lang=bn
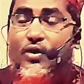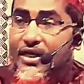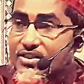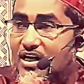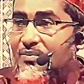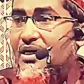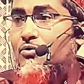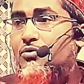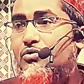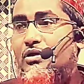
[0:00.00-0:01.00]
অনেক
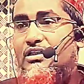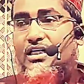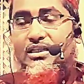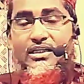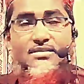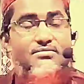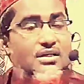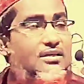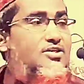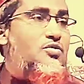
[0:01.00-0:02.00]
স্বামীরা করতো কি তাদের
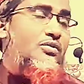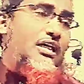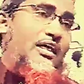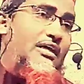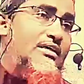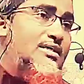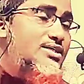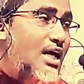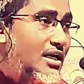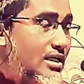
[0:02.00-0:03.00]
স্ত্রীদের সঙ্গে
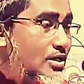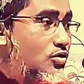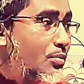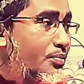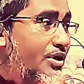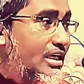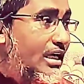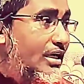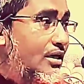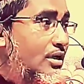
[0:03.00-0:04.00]
শারীরিক
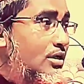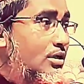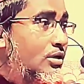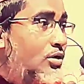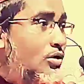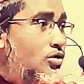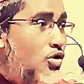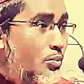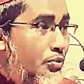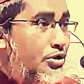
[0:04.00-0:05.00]
সম্পর্কে
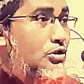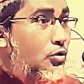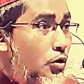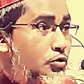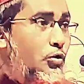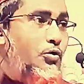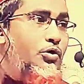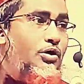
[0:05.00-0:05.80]
সম্পর্কিত হতো